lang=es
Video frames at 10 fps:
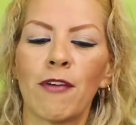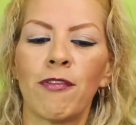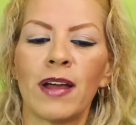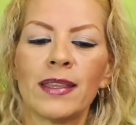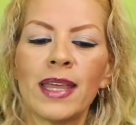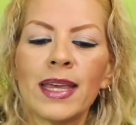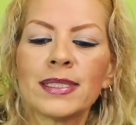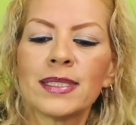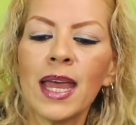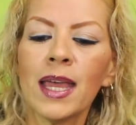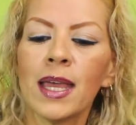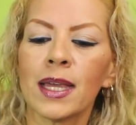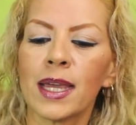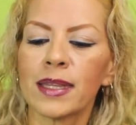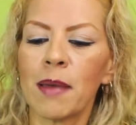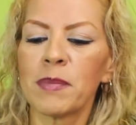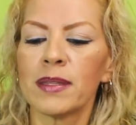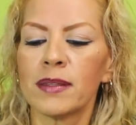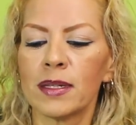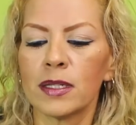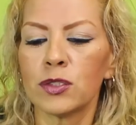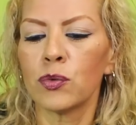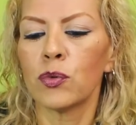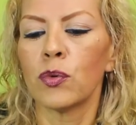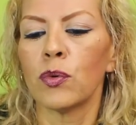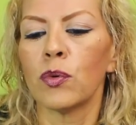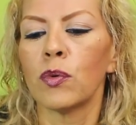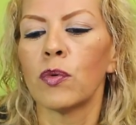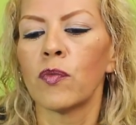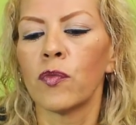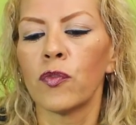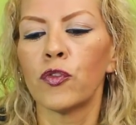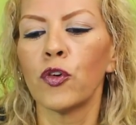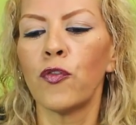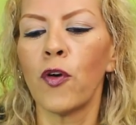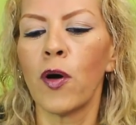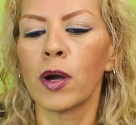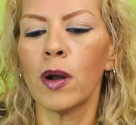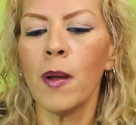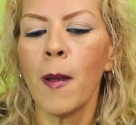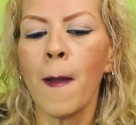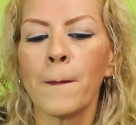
la falda esta, que también tiene su, su forro,